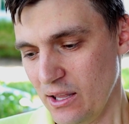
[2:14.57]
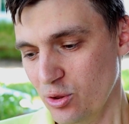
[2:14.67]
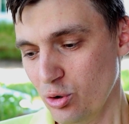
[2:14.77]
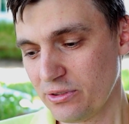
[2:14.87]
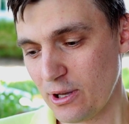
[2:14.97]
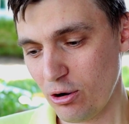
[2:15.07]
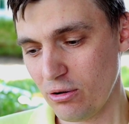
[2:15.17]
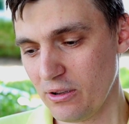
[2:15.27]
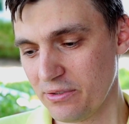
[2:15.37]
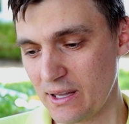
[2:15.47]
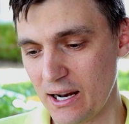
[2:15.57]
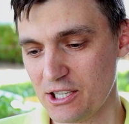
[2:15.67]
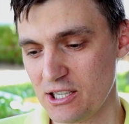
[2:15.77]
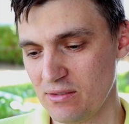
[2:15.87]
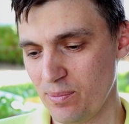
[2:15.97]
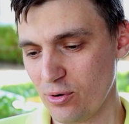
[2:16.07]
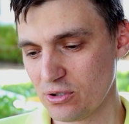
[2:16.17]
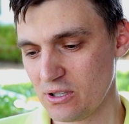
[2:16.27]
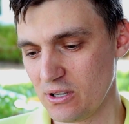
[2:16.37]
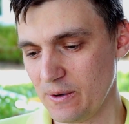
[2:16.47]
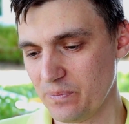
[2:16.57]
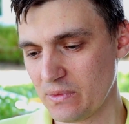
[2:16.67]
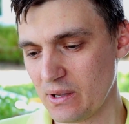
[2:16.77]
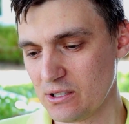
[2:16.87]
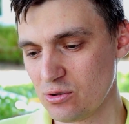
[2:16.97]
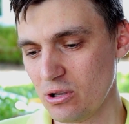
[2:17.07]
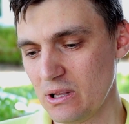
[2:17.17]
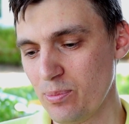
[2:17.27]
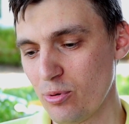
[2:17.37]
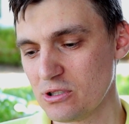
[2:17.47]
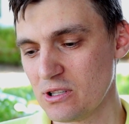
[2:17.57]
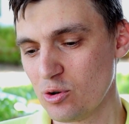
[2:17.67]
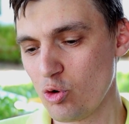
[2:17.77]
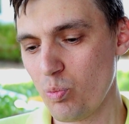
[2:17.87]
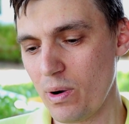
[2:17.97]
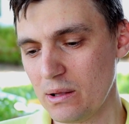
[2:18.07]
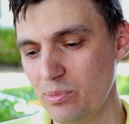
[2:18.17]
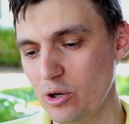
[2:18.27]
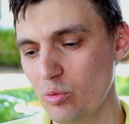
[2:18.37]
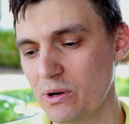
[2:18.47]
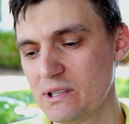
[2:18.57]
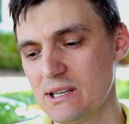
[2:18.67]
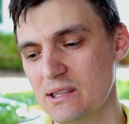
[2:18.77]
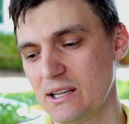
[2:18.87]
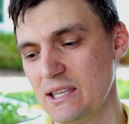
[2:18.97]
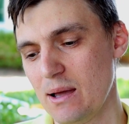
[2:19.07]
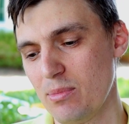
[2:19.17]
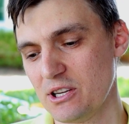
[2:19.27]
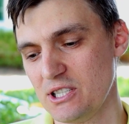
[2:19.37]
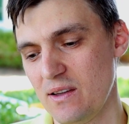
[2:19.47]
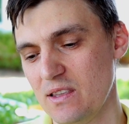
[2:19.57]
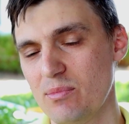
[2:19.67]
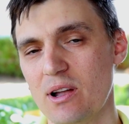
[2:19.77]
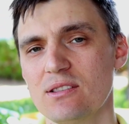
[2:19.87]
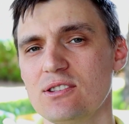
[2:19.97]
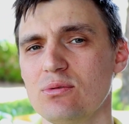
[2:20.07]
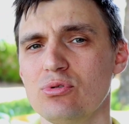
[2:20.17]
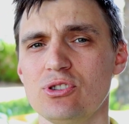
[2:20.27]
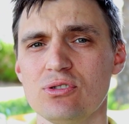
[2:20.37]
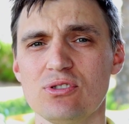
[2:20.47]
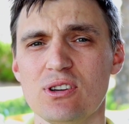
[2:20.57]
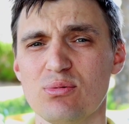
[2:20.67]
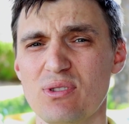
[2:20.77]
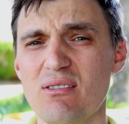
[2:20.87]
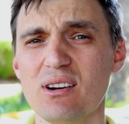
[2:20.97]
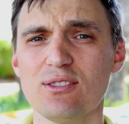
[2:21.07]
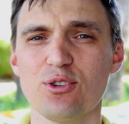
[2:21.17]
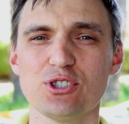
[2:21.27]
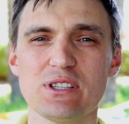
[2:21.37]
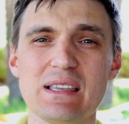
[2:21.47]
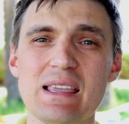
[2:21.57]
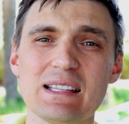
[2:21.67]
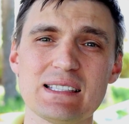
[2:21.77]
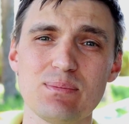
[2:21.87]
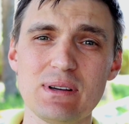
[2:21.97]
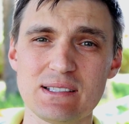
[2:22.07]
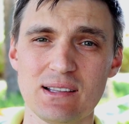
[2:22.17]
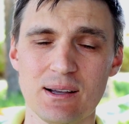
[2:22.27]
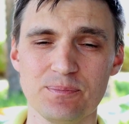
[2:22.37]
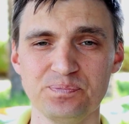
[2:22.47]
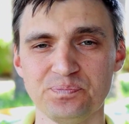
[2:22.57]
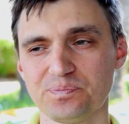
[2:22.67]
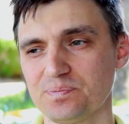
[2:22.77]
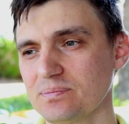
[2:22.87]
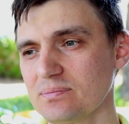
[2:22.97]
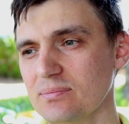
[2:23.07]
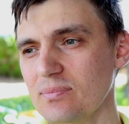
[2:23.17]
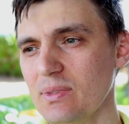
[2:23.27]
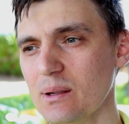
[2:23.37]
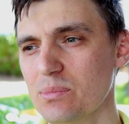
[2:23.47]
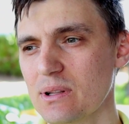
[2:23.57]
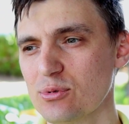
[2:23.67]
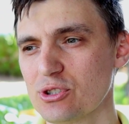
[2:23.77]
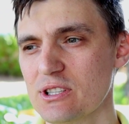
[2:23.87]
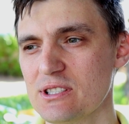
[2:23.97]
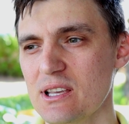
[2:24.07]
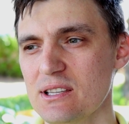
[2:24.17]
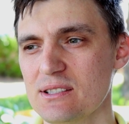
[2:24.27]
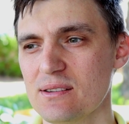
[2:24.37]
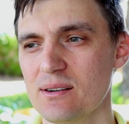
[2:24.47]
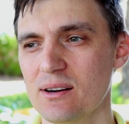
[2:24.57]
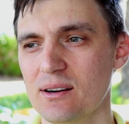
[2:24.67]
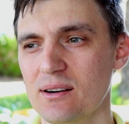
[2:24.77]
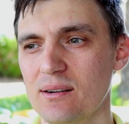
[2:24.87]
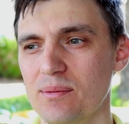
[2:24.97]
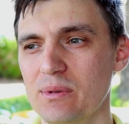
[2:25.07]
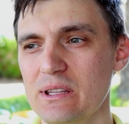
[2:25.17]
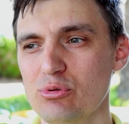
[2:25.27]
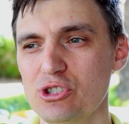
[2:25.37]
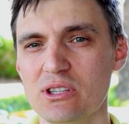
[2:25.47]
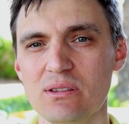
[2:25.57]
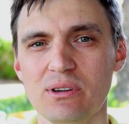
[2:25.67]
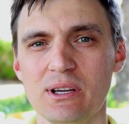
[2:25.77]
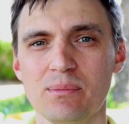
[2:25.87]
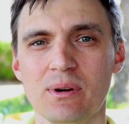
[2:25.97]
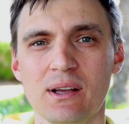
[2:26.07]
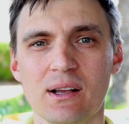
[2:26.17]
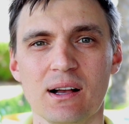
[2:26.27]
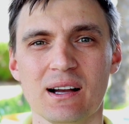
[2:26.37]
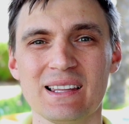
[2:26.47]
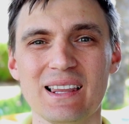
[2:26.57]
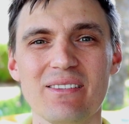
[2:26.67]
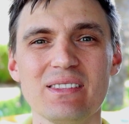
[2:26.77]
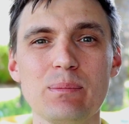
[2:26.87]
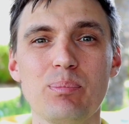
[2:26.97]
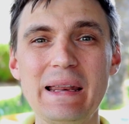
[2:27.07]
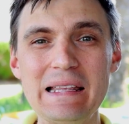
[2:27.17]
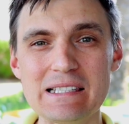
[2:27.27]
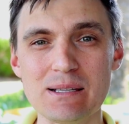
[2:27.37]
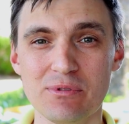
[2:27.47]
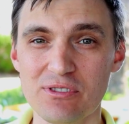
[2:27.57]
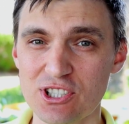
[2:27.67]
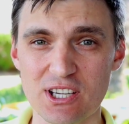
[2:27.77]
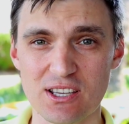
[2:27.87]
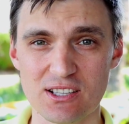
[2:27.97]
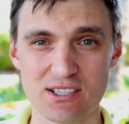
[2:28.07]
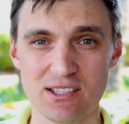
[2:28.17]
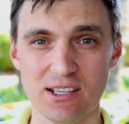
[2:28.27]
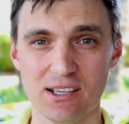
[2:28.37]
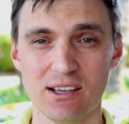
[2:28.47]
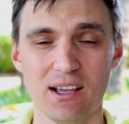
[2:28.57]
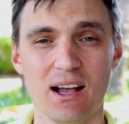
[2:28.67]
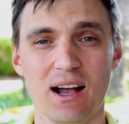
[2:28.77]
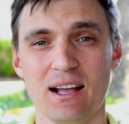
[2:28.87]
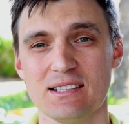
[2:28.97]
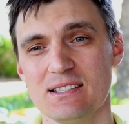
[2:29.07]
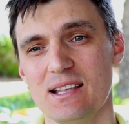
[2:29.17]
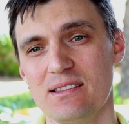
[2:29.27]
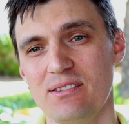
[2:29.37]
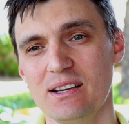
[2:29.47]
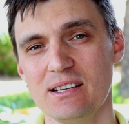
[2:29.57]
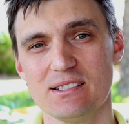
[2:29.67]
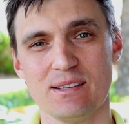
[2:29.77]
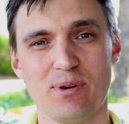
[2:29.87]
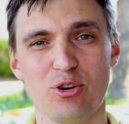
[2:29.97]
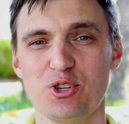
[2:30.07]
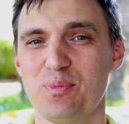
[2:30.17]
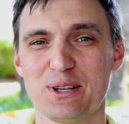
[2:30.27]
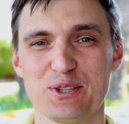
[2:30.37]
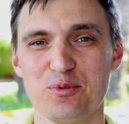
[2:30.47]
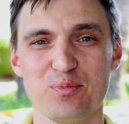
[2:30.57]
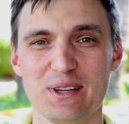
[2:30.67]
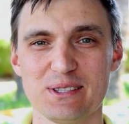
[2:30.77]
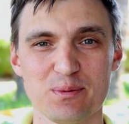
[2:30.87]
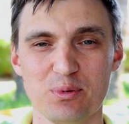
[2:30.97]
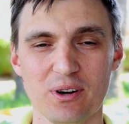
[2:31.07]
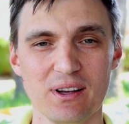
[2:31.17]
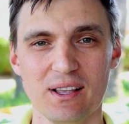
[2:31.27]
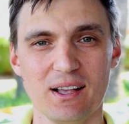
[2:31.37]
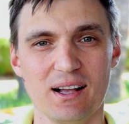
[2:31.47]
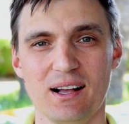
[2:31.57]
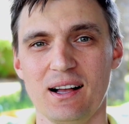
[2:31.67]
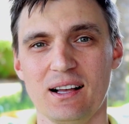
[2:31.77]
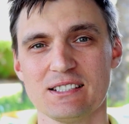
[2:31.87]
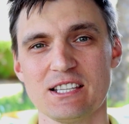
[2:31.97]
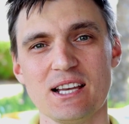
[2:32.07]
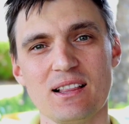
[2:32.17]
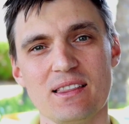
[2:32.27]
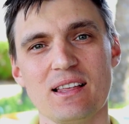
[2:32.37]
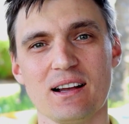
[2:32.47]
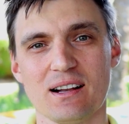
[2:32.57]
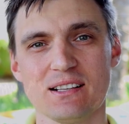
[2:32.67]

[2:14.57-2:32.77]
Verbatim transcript: Но второй, вторая часть вопроса, э, стоит ли просто докупать при любых ценах, не обращая внимания на текущую цену? Наверное, тоже нет смысла, потому что здесь э, мы не учитываем главный принцип движения цены – а цена двигается по очень простому принципу. А, сначала она